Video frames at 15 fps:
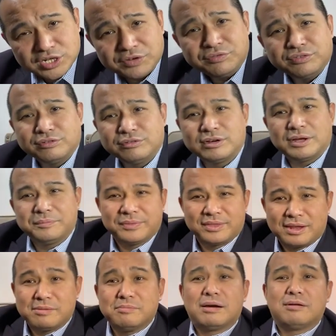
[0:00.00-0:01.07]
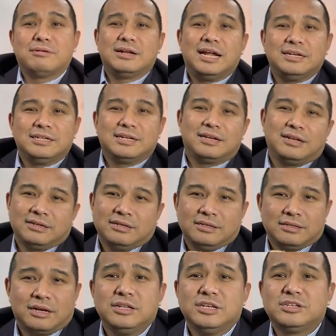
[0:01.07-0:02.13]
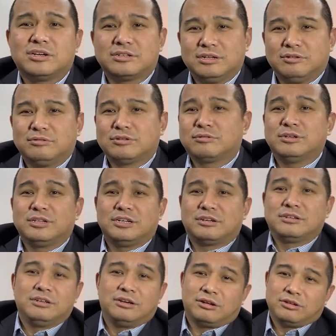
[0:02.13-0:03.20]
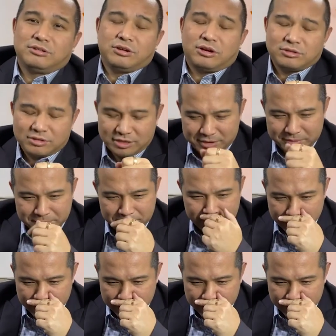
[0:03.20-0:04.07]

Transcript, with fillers: 省府路啊。他们把我拦下来，他说你找谁？我说我找姚姚泽清。